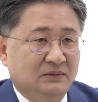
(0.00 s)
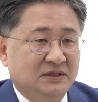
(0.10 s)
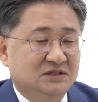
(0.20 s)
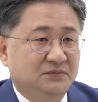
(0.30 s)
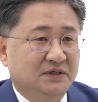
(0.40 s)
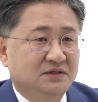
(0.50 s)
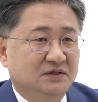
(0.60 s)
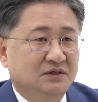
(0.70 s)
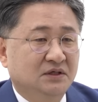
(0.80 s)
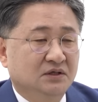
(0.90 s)
아마
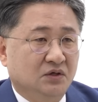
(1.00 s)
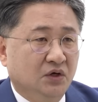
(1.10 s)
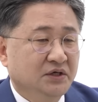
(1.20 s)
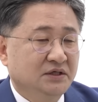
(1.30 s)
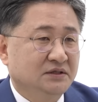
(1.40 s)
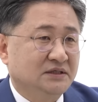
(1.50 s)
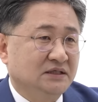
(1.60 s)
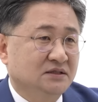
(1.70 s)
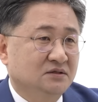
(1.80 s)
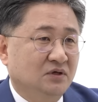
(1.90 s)
집에서 거의
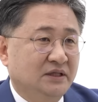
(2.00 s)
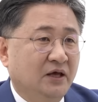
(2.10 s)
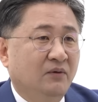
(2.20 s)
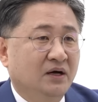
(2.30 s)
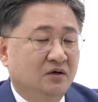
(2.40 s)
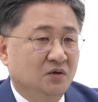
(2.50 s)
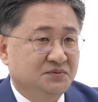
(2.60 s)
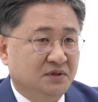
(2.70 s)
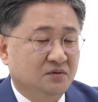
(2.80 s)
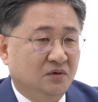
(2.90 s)
자녀들과 대화가
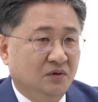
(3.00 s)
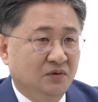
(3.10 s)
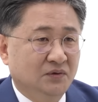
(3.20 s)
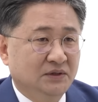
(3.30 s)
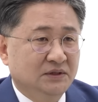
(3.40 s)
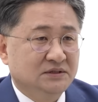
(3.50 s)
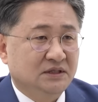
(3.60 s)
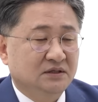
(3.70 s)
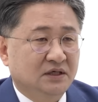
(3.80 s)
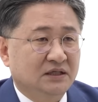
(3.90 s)
없었고
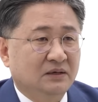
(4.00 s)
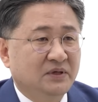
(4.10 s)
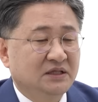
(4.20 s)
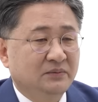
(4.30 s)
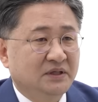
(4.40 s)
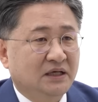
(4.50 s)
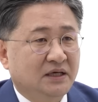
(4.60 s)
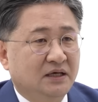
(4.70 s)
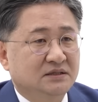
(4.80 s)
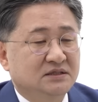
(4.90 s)
자 그렇게
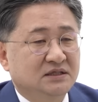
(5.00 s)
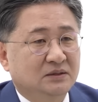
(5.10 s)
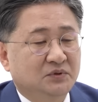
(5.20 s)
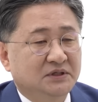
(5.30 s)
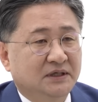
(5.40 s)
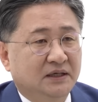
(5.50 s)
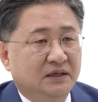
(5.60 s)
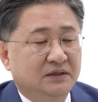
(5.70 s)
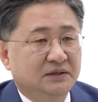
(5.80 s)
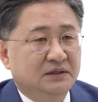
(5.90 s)
대면대면하게 지내다
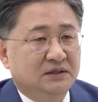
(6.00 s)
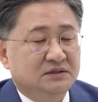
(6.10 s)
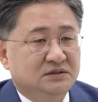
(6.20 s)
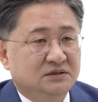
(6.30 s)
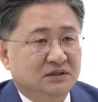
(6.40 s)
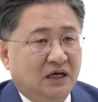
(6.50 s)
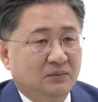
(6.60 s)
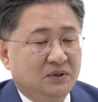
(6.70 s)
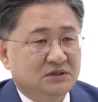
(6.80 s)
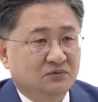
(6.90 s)
보니까 즉
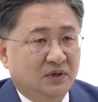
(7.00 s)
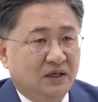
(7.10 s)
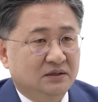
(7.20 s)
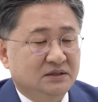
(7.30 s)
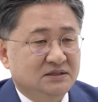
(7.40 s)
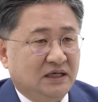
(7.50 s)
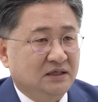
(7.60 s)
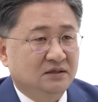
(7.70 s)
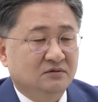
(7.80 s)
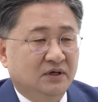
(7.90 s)
아버지와 어떤
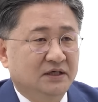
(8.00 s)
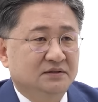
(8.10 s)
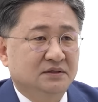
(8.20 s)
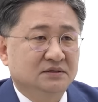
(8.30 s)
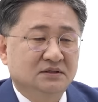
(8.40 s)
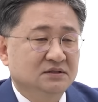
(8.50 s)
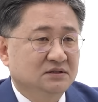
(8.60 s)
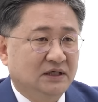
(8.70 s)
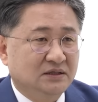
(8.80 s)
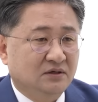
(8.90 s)
자녀들과의 어떤
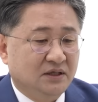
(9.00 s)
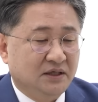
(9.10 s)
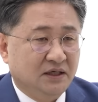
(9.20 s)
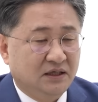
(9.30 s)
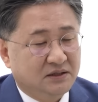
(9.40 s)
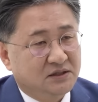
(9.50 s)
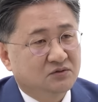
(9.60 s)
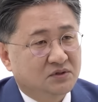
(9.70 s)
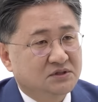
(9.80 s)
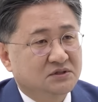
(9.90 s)
끈끈한 관계가
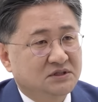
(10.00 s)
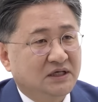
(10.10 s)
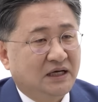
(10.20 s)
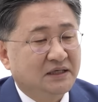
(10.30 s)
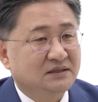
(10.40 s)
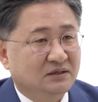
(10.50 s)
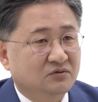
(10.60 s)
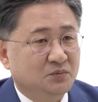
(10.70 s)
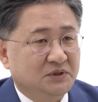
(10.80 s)
이루어지지 않았다고